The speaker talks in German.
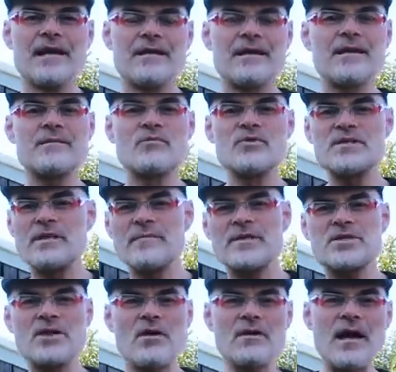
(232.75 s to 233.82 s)
Denn ich musste immer
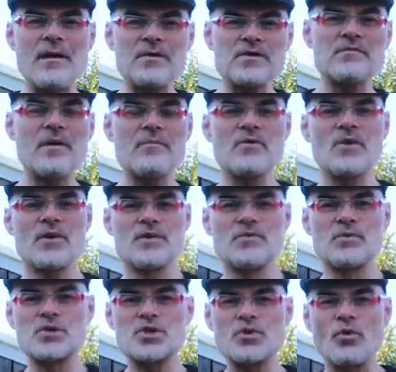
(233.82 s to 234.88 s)
schauen, habe ich überhaupt noch
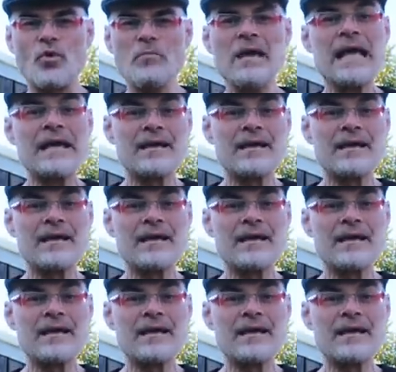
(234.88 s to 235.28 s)
genug Strom,